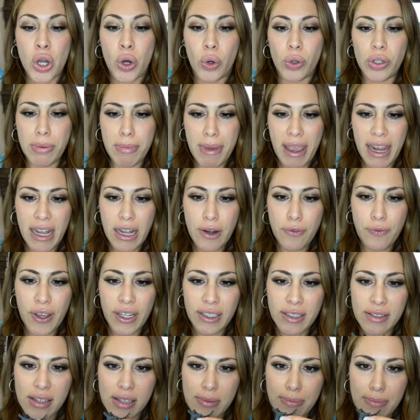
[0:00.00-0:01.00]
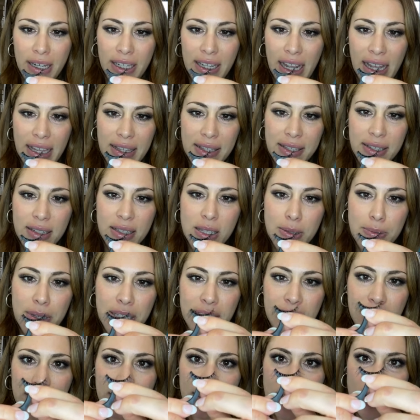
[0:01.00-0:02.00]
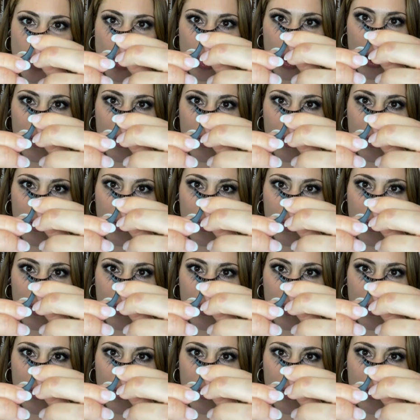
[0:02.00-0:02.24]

Und im Endeffekt ist es mal ganz, ganz wichtig, dass du